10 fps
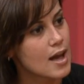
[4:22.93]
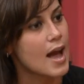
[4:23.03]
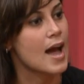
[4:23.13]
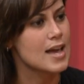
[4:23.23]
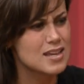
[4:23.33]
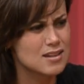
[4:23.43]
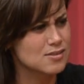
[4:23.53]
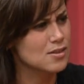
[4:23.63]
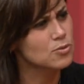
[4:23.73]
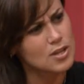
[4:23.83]
Aí na
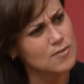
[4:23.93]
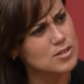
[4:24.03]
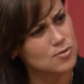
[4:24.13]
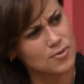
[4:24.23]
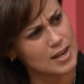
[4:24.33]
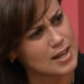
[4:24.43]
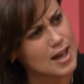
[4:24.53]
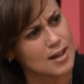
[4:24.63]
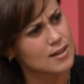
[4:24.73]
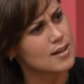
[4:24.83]
segunda vez eu falei,
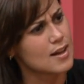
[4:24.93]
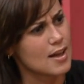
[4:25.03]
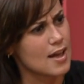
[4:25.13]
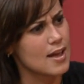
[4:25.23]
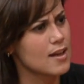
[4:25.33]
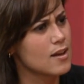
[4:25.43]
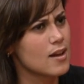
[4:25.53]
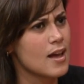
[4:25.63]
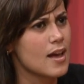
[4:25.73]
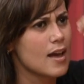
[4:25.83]
ah, é,
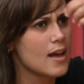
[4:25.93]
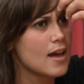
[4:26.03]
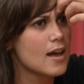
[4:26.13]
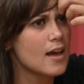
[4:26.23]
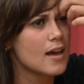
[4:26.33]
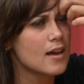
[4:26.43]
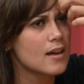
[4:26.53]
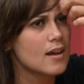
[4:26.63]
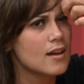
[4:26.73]
é